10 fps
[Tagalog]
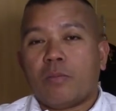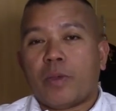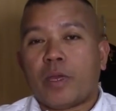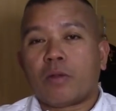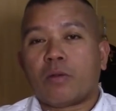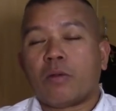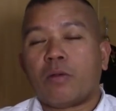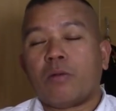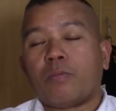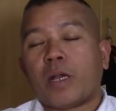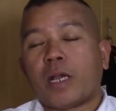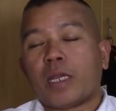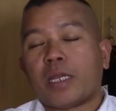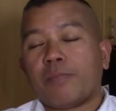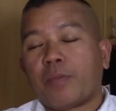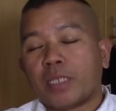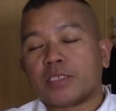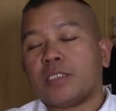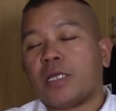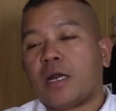pero
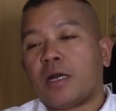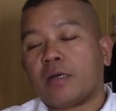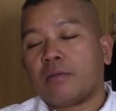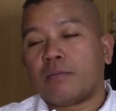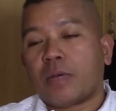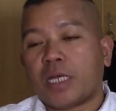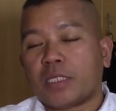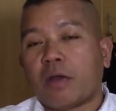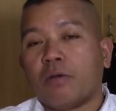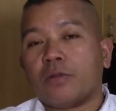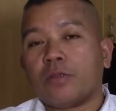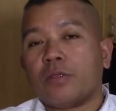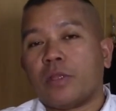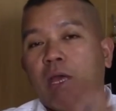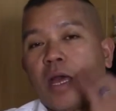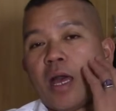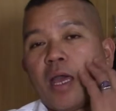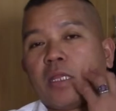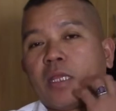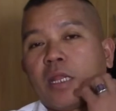pagkalipas ng mga taon
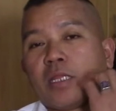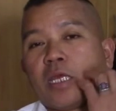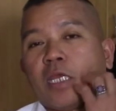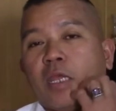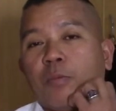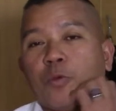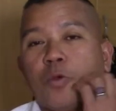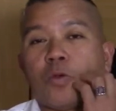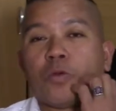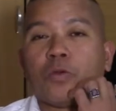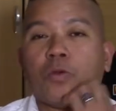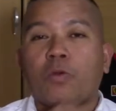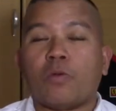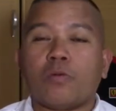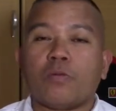ay narating niya po yung